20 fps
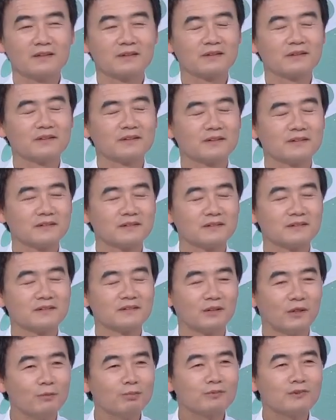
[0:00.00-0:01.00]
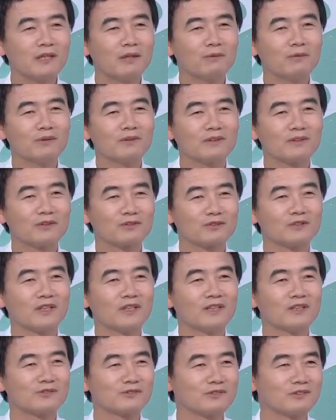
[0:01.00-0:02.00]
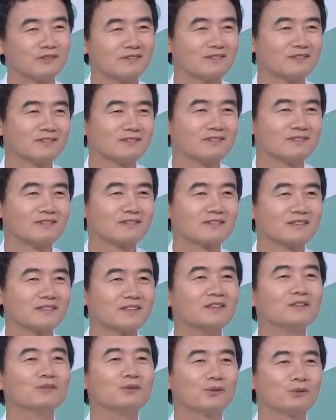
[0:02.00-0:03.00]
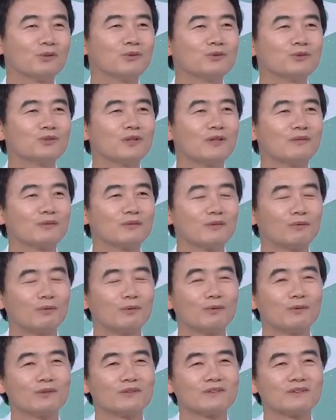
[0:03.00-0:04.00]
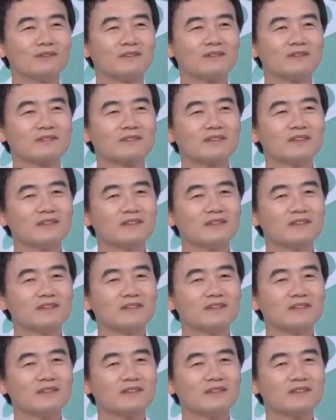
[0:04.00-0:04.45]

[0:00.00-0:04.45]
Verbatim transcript: 그 없다고 이렇게 주장할 수 있는 그런 노동조합으로 보고서